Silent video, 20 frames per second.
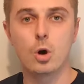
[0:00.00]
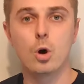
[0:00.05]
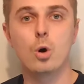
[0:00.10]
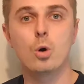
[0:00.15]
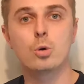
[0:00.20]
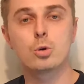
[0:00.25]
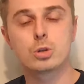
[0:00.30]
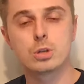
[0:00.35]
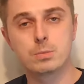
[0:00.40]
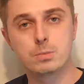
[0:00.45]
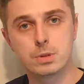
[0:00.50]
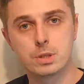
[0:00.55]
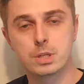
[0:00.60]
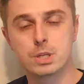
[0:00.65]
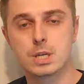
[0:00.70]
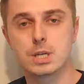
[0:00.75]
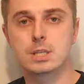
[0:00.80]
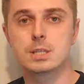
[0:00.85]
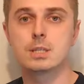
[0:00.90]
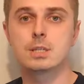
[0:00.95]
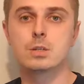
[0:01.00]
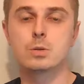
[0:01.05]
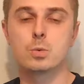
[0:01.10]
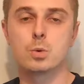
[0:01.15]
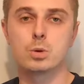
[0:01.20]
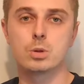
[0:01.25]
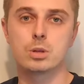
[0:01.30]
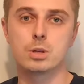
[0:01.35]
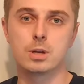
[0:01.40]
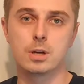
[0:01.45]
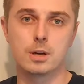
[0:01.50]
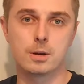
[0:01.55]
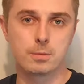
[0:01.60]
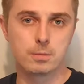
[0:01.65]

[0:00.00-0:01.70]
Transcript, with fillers: 8000 e, zł